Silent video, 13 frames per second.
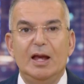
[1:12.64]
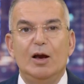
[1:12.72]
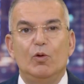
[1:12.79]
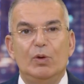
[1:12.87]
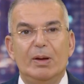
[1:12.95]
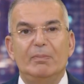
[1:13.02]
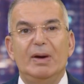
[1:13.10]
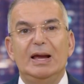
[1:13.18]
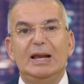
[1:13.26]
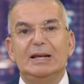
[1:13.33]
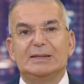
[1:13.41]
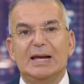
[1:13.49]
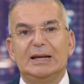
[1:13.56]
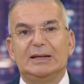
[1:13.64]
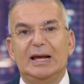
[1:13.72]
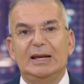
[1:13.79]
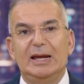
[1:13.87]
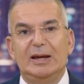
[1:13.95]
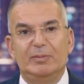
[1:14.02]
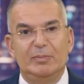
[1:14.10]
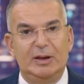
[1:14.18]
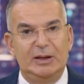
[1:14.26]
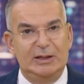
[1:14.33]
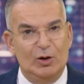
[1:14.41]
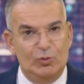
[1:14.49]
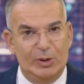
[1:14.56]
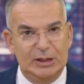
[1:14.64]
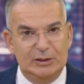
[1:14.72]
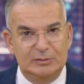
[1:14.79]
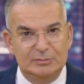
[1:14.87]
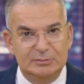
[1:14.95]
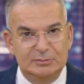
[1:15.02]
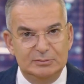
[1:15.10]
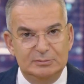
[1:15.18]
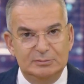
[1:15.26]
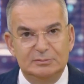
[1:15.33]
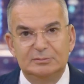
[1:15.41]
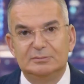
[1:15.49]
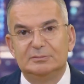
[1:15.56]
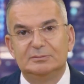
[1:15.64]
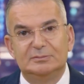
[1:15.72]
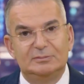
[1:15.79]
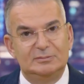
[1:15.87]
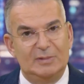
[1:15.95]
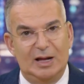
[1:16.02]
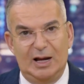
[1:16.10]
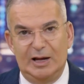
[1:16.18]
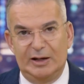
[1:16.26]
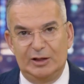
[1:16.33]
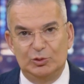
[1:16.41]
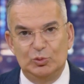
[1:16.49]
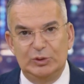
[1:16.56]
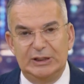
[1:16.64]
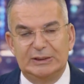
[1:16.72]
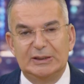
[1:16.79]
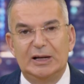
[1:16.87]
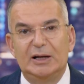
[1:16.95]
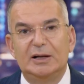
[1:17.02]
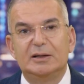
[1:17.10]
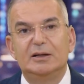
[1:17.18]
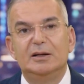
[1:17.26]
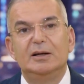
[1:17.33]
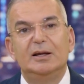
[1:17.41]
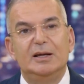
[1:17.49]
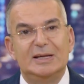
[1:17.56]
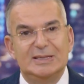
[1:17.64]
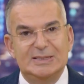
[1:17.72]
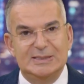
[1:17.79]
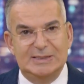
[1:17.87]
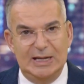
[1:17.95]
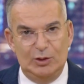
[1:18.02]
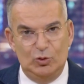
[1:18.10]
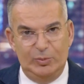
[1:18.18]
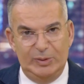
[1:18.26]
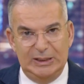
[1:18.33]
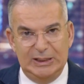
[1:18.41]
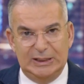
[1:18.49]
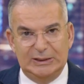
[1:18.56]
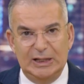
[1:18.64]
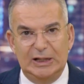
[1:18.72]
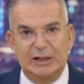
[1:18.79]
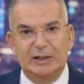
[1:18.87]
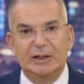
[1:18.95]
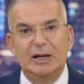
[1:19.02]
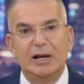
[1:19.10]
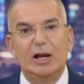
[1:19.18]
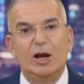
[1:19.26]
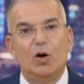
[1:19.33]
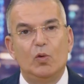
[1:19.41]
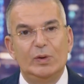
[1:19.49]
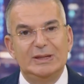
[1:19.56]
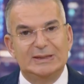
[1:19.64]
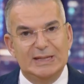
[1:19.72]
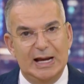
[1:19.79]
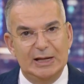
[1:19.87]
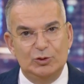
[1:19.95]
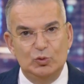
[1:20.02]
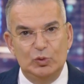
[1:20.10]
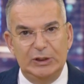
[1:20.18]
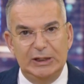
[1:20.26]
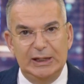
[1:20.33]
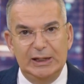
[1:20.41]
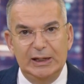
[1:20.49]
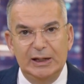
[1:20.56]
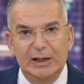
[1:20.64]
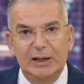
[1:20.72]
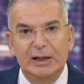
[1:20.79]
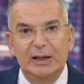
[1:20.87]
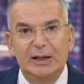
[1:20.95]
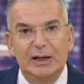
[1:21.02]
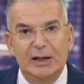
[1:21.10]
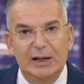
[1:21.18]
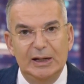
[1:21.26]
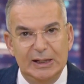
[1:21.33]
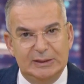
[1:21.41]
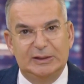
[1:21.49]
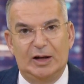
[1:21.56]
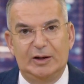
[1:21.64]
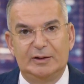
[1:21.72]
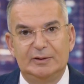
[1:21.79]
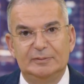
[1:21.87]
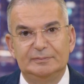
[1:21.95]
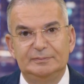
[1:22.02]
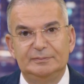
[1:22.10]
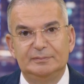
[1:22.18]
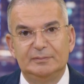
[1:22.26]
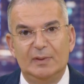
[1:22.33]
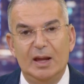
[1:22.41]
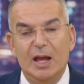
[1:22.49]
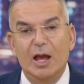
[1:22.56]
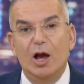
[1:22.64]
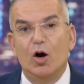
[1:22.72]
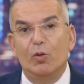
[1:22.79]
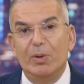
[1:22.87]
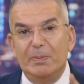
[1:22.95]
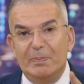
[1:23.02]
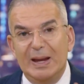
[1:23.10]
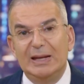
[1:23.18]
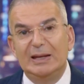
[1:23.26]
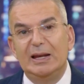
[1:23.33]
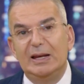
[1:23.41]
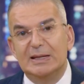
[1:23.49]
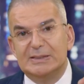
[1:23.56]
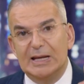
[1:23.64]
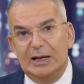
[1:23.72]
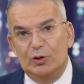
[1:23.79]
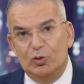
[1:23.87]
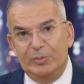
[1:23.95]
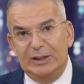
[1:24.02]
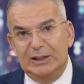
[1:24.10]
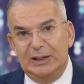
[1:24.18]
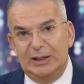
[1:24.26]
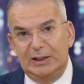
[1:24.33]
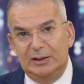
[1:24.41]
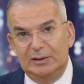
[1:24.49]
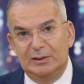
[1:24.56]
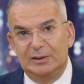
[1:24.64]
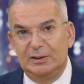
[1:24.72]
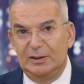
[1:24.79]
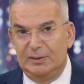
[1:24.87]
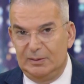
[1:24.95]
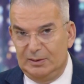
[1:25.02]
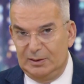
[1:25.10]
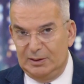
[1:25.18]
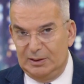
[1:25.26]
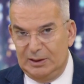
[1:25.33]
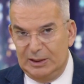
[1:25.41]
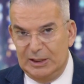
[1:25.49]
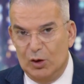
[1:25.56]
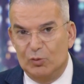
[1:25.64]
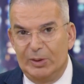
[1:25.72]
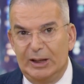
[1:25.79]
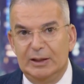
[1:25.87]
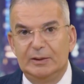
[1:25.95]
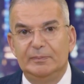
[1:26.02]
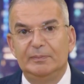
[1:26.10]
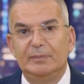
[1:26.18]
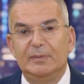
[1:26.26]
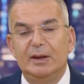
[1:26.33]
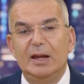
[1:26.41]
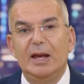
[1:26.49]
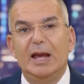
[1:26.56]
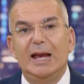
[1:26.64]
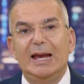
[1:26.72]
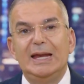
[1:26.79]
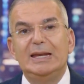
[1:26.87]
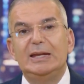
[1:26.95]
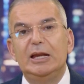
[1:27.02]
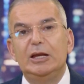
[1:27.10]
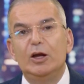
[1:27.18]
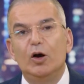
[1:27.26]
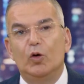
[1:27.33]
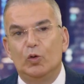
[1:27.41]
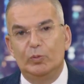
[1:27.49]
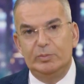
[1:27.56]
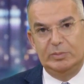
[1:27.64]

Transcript: ولما قلت هالكلام يوما عارضوني كتار زعلوا مني كتار وانتقدوني لكتار ومن بين اللي زعلوا مني يوما هن اليوم